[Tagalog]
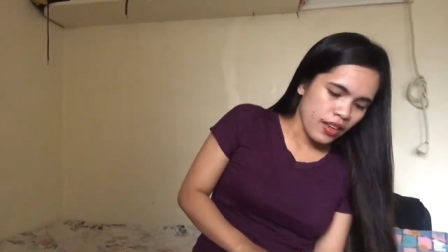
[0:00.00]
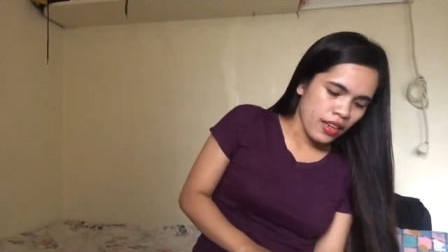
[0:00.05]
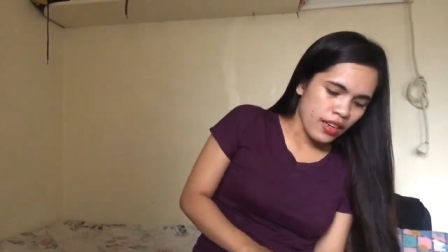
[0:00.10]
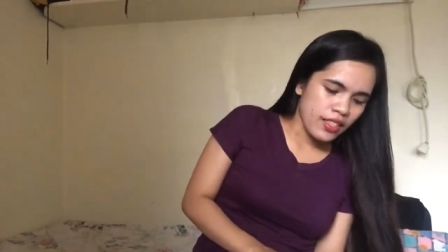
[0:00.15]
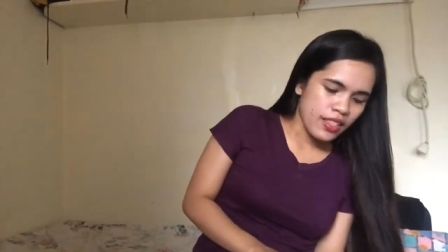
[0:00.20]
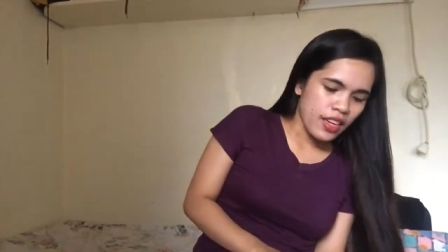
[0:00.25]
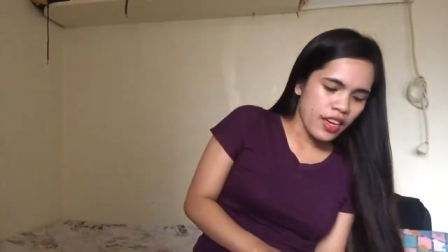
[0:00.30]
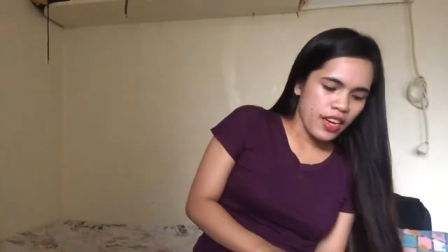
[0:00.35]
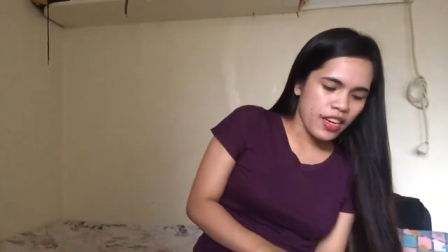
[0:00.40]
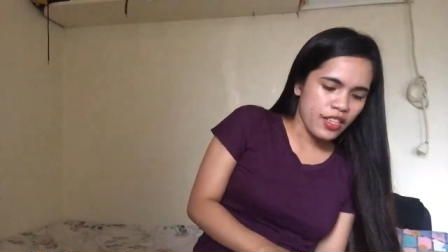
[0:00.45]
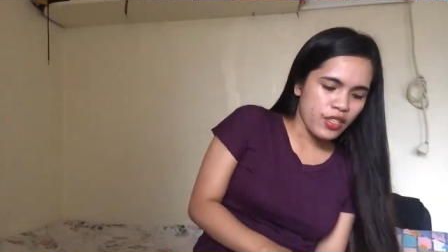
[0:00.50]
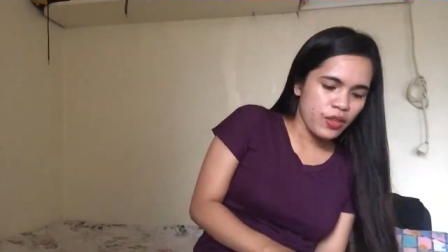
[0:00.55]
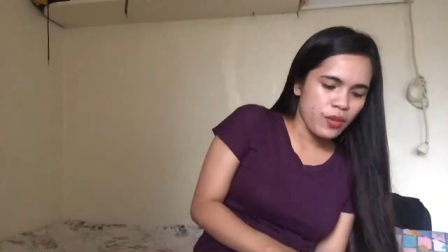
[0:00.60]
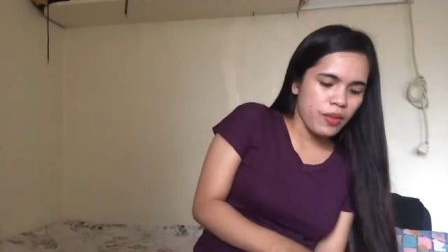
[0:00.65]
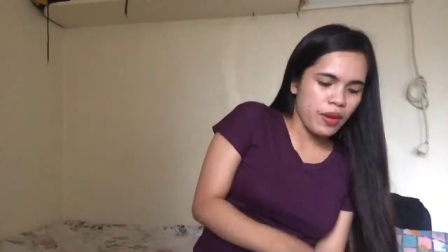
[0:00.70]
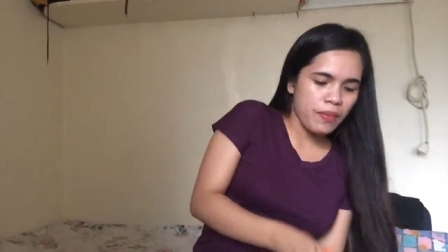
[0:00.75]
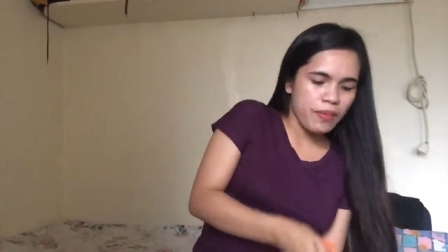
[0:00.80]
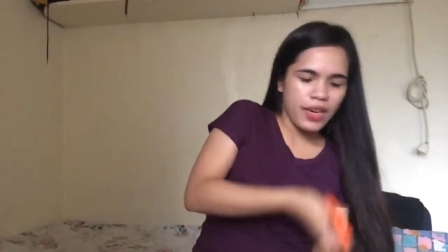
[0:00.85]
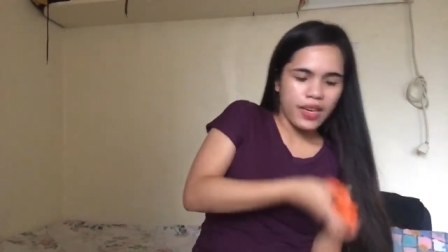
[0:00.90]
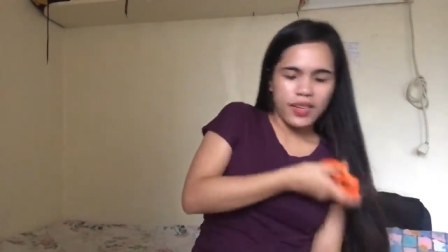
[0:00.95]
Asahan nyo,
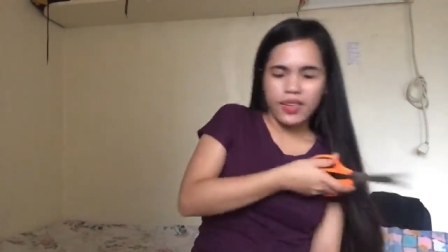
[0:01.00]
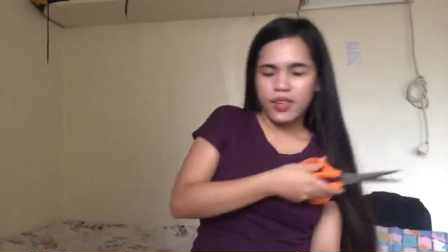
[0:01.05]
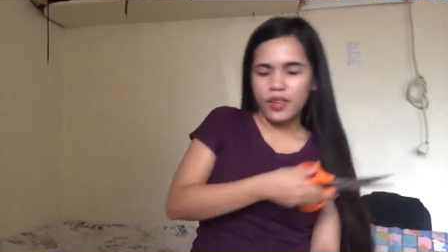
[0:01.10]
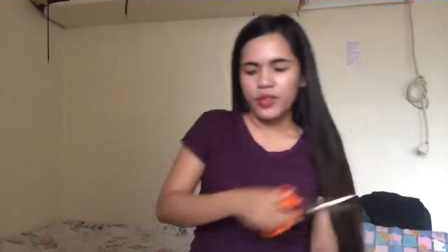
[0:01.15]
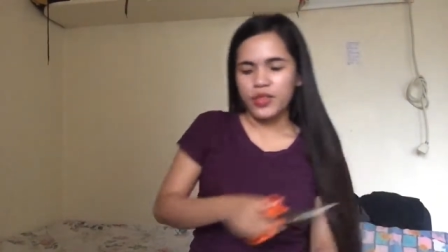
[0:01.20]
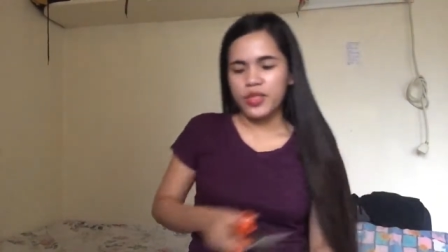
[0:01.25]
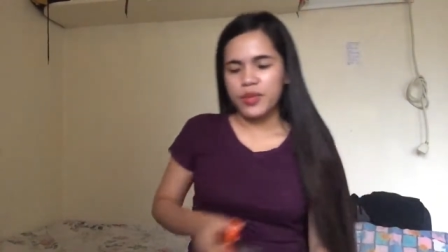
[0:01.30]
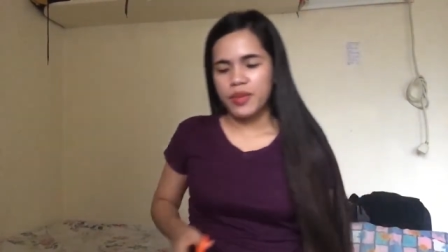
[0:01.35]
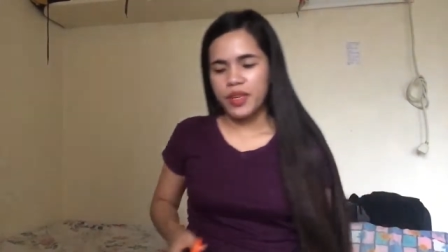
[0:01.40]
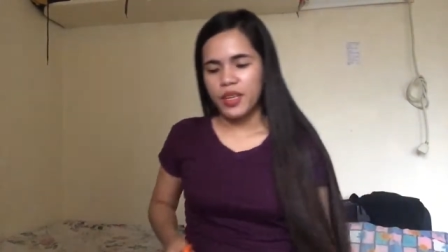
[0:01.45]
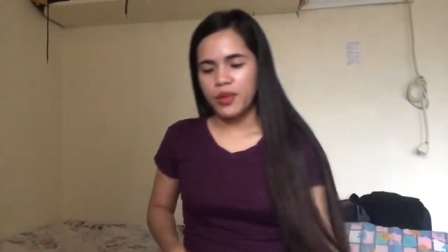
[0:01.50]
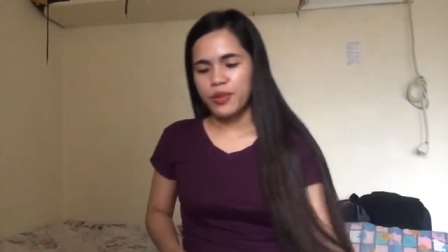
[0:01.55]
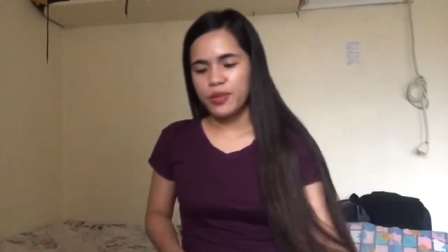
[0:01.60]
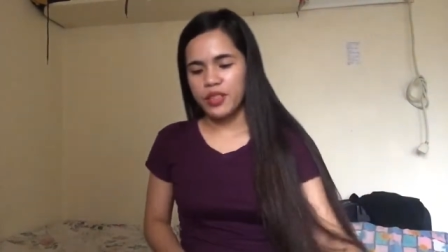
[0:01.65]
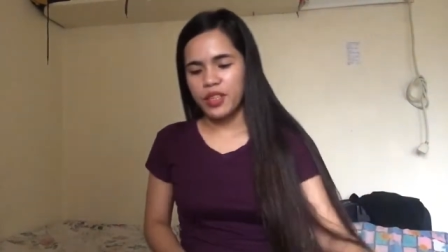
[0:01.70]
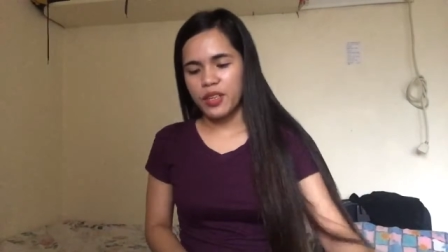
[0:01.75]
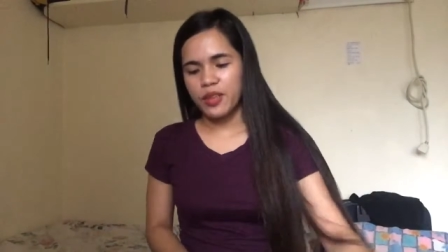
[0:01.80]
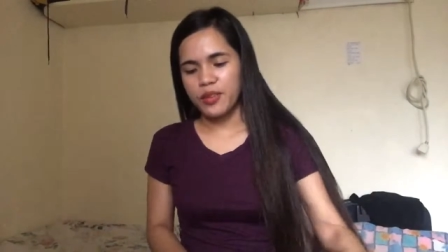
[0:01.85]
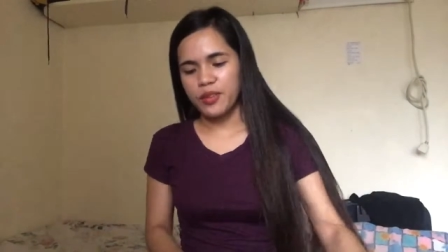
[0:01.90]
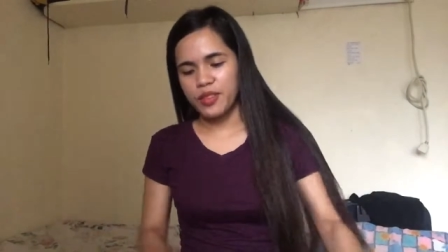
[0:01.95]
babayad ako sa mga
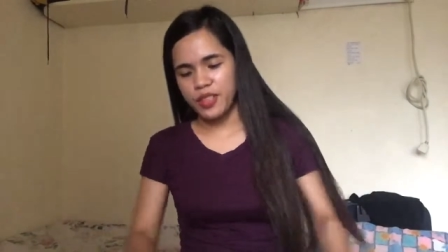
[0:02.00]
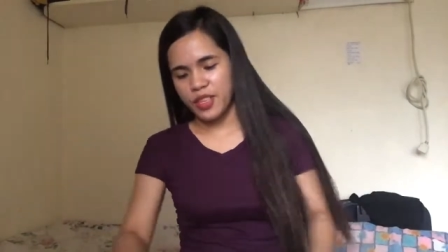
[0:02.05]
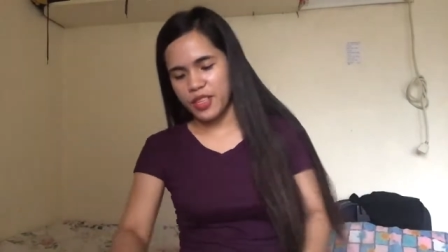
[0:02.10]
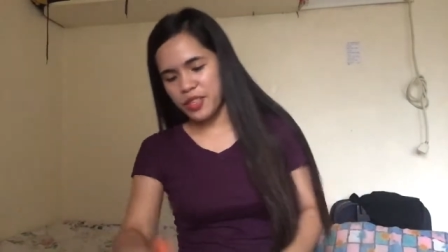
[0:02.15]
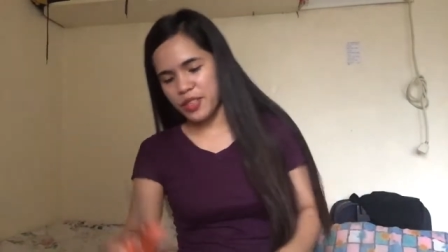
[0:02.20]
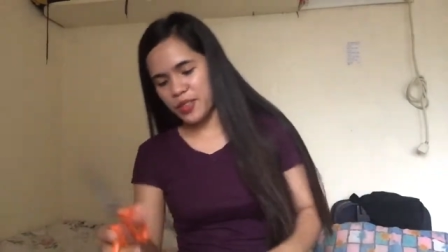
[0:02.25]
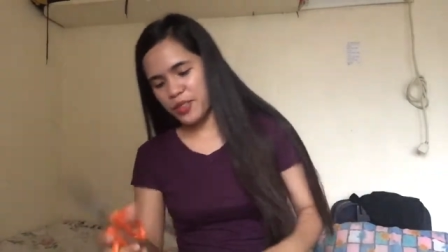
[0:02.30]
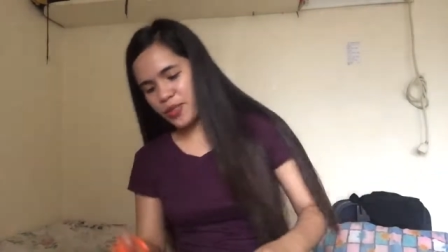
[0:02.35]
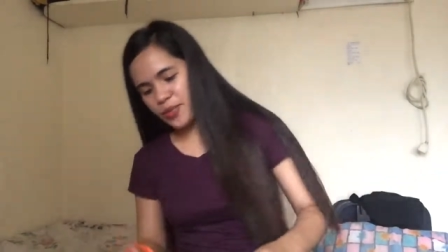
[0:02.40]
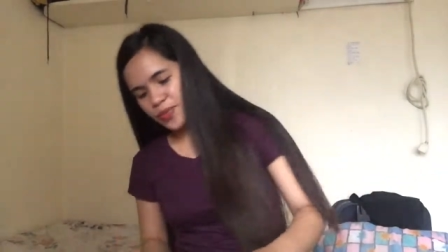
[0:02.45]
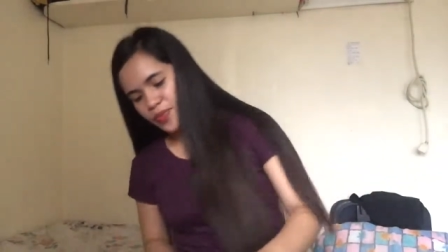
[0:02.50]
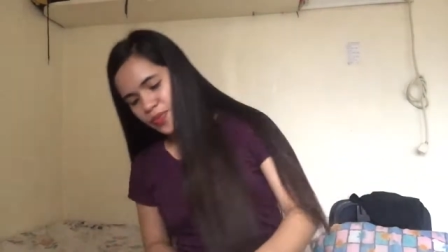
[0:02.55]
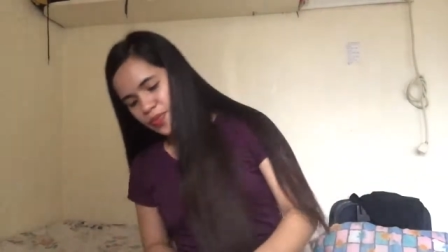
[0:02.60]
utang ko sa inyo.